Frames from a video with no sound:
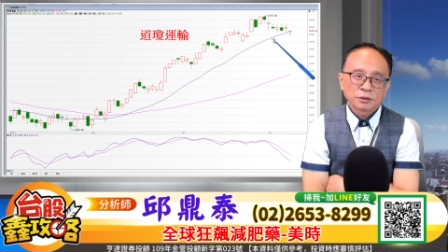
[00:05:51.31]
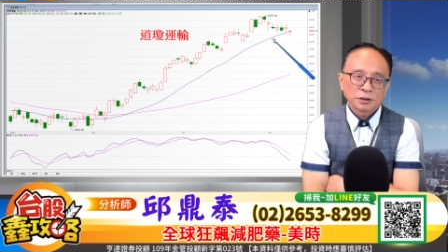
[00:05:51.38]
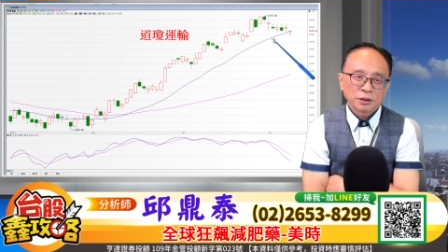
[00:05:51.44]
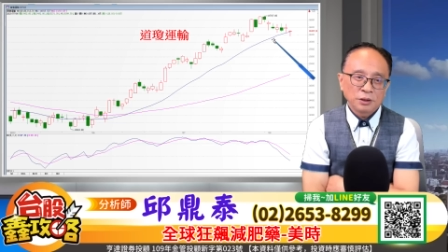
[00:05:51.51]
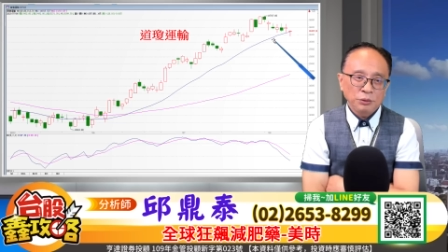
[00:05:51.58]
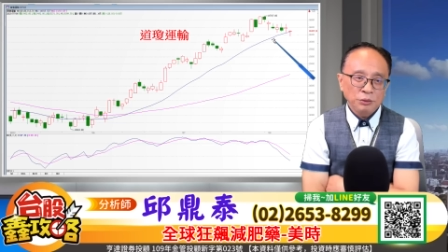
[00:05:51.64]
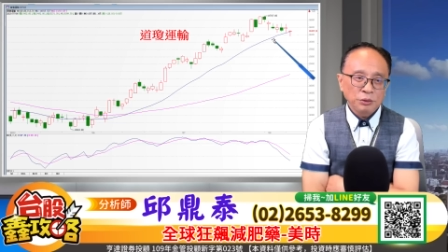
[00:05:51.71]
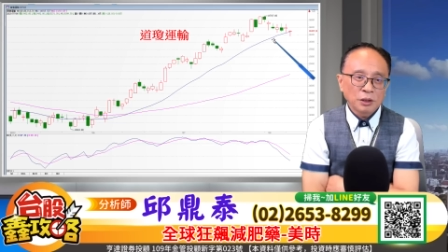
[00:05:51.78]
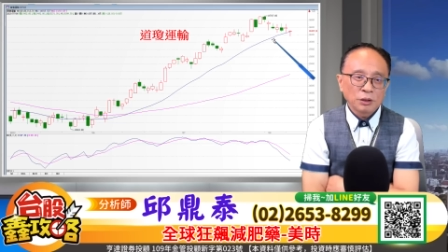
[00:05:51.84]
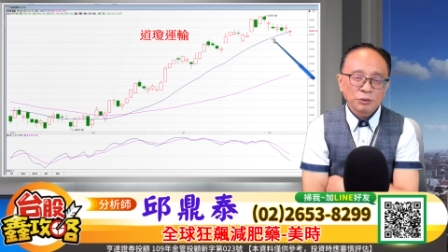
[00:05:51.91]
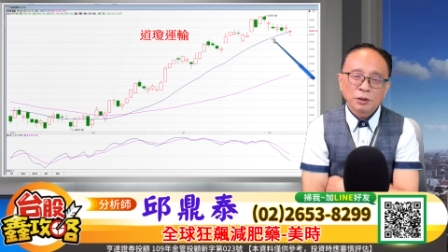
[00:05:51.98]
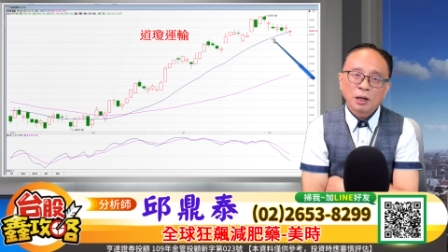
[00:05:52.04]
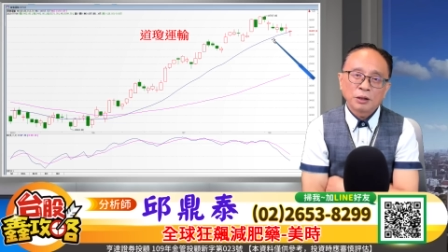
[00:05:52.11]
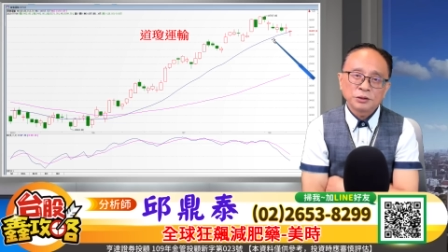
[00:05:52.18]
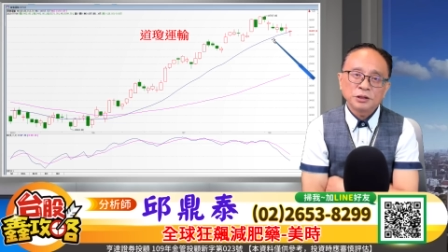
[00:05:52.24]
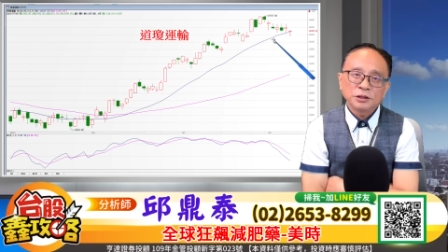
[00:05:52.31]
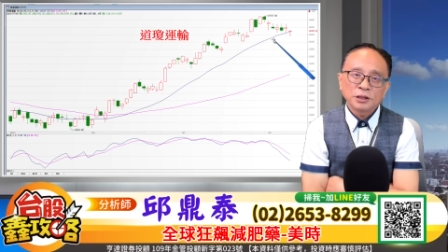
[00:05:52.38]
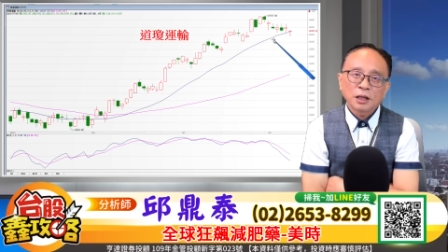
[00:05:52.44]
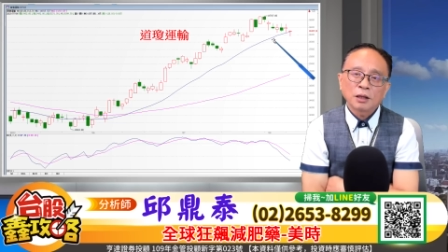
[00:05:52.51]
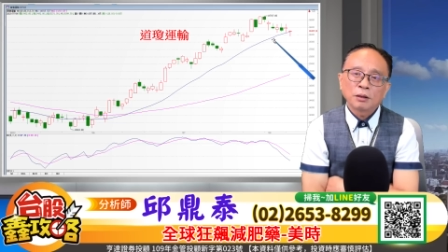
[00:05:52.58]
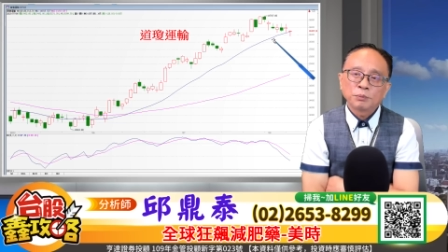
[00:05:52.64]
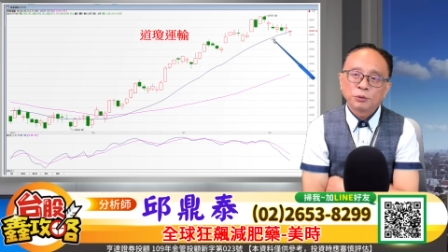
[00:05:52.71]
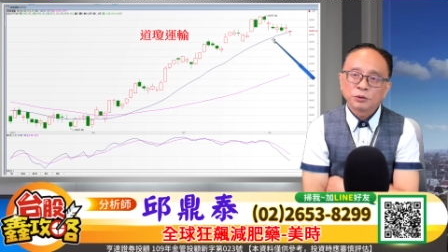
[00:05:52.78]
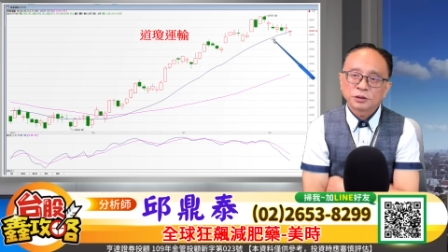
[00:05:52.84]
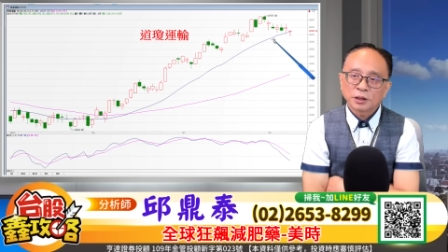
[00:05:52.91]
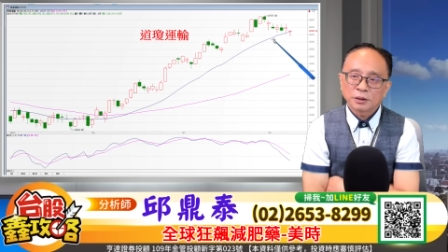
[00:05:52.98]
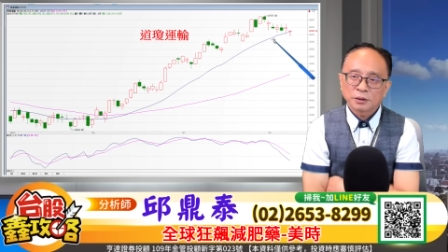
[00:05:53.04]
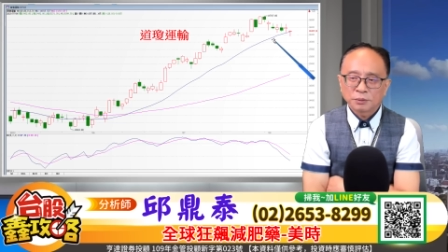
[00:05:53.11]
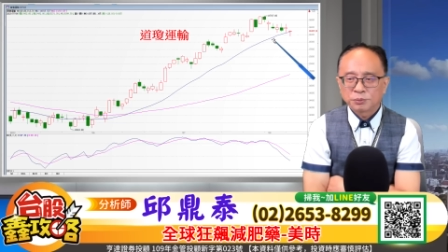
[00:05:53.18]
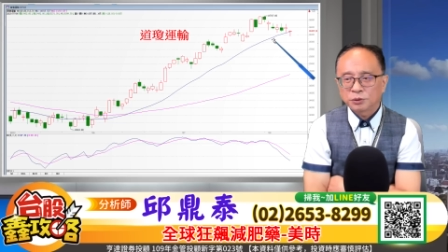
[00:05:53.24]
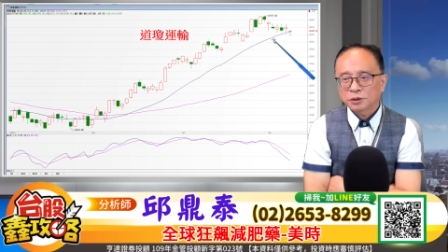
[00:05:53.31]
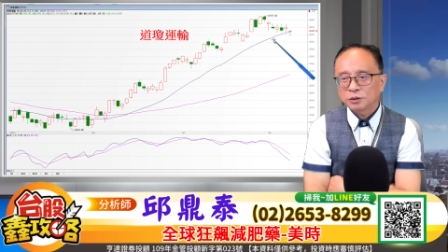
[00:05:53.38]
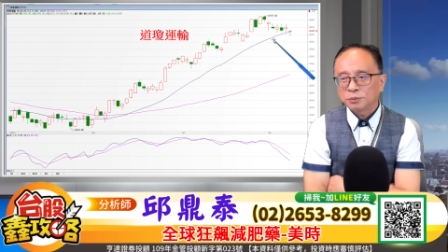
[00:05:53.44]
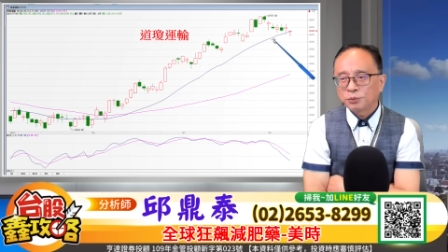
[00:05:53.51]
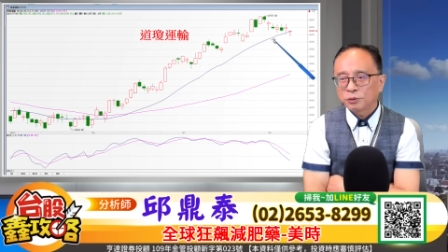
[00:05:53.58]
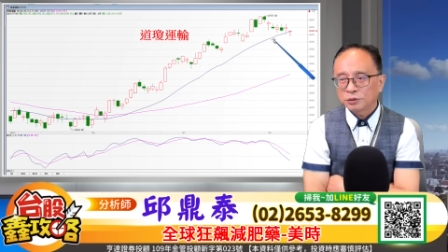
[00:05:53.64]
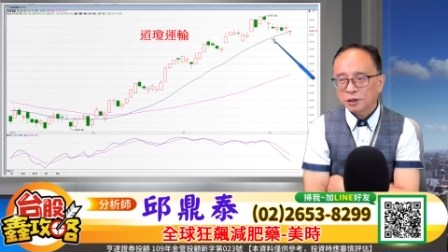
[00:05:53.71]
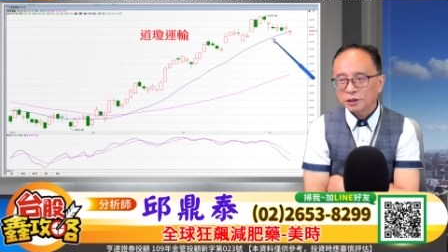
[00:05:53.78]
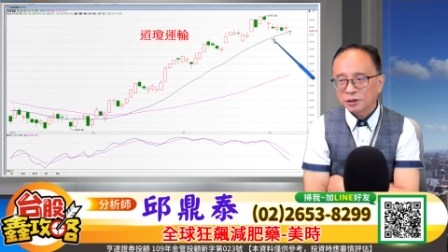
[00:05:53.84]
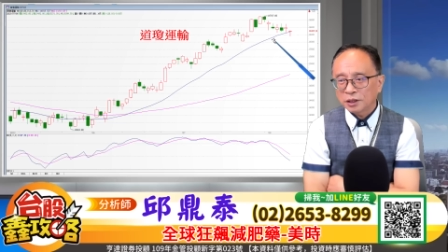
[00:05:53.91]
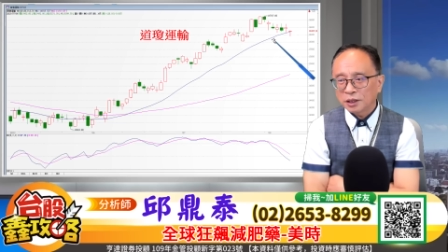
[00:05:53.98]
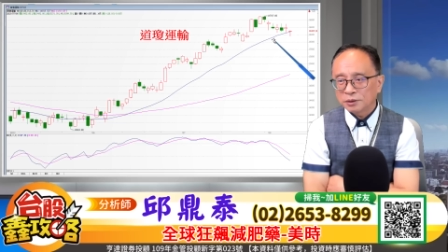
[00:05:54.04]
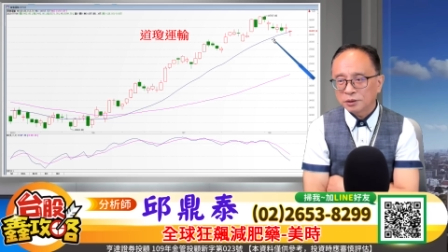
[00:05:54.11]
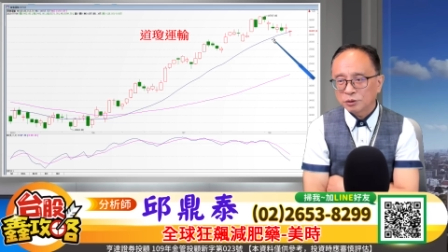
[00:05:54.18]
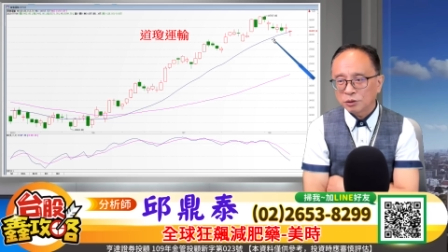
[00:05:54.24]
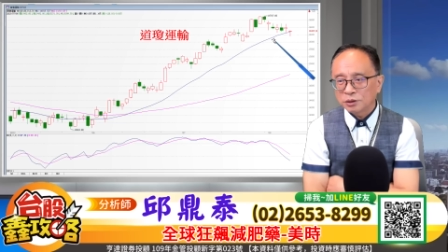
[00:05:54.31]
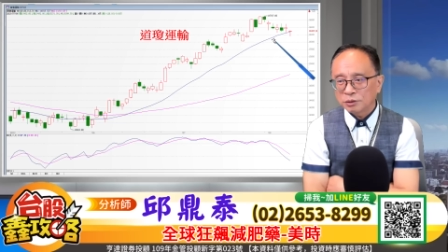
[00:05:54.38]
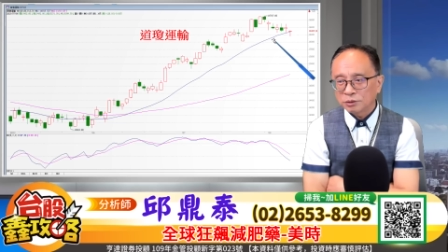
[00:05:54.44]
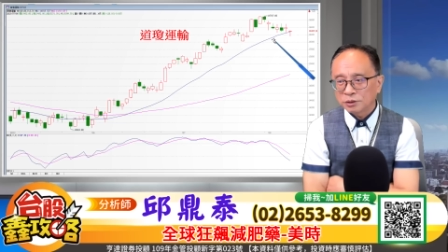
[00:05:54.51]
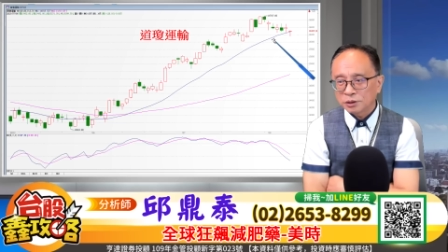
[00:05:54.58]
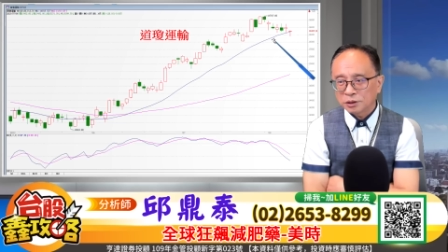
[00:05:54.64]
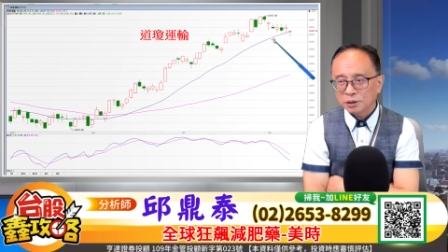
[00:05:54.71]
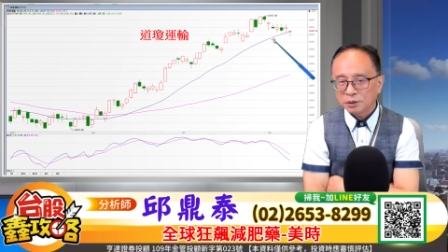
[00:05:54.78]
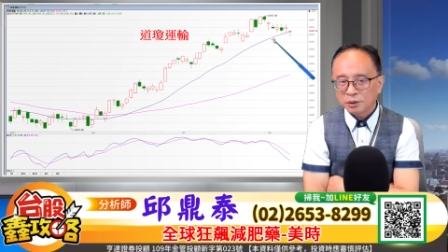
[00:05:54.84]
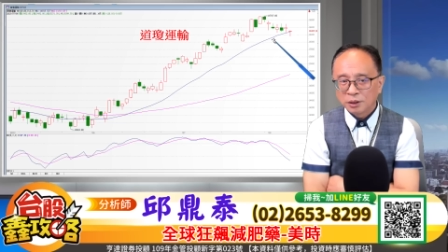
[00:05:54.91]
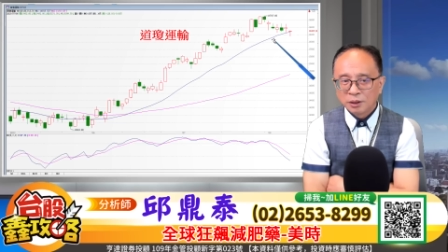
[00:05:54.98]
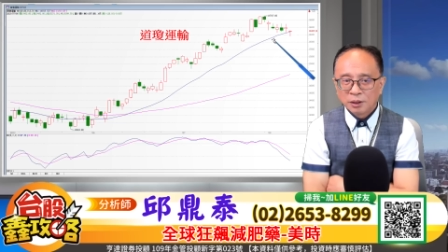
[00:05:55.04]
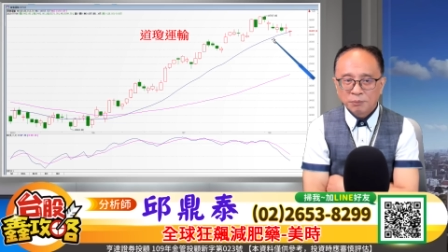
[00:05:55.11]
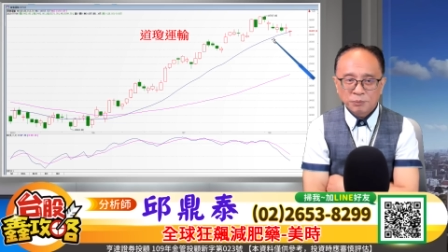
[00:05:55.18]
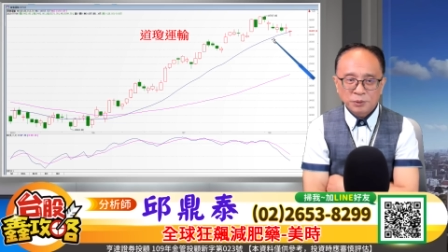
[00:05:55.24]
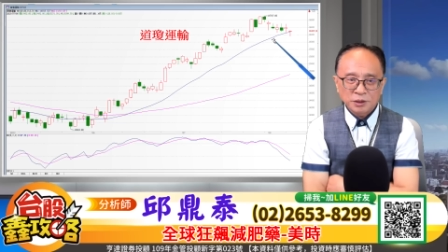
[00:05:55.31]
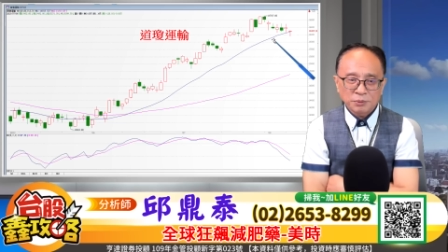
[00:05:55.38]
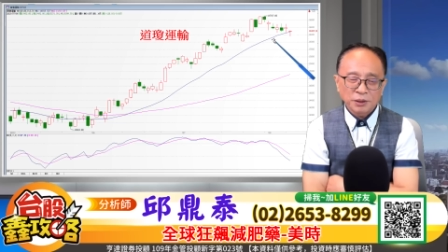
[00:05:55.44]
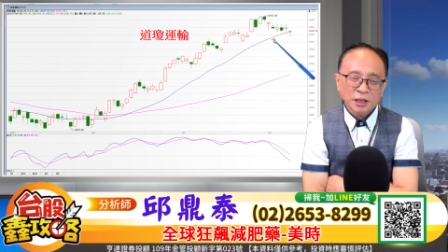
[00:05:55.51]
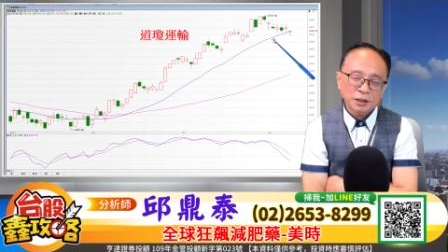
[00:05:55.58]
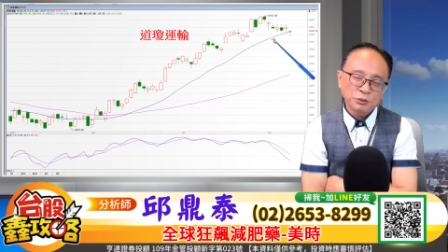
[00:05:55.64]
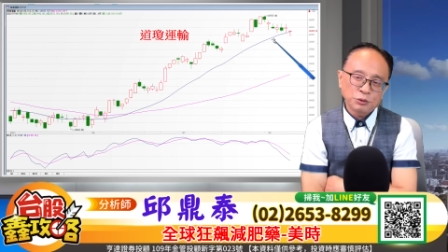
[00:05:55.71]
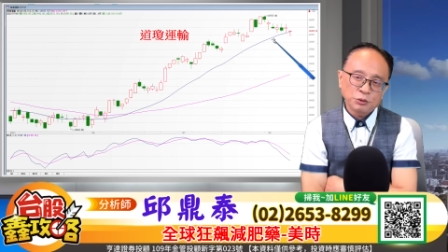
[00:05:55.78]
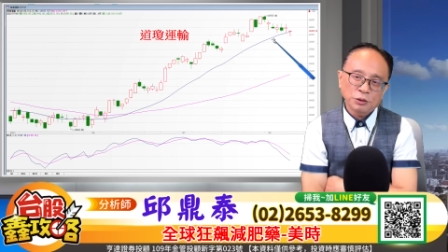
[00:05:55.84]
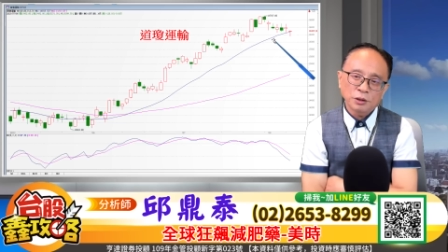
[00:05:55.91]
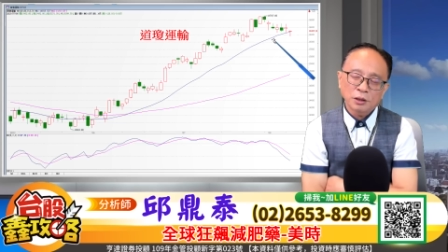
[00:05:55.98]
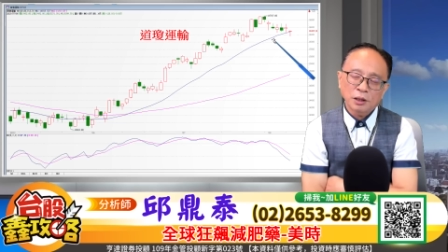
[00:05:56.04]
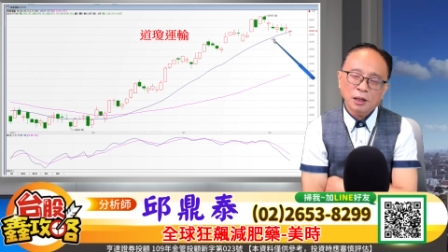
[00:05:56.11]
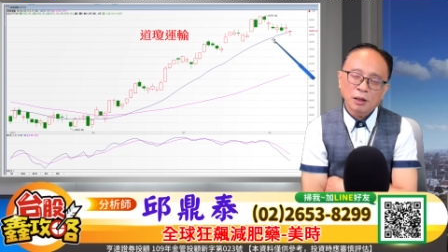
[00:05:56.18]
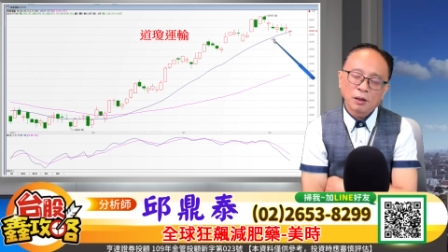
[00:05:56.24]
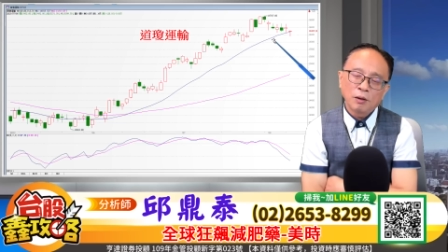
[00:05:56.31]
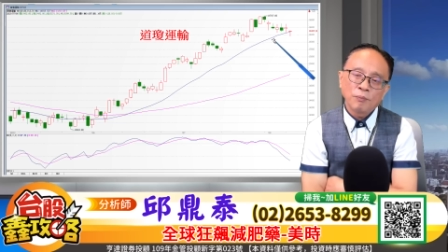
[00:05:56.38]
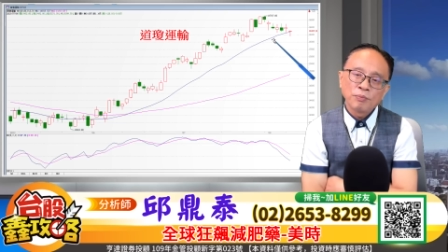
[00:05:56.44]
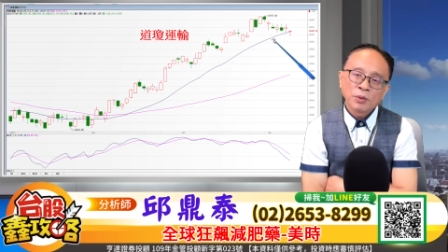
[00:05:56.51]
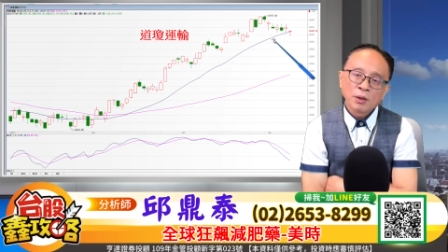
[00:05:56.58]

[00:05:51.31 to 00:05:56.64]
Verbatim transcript: 可能预告又有好几家要破产，破产就破产，现在已经对这种事情没什么感觉了了哈。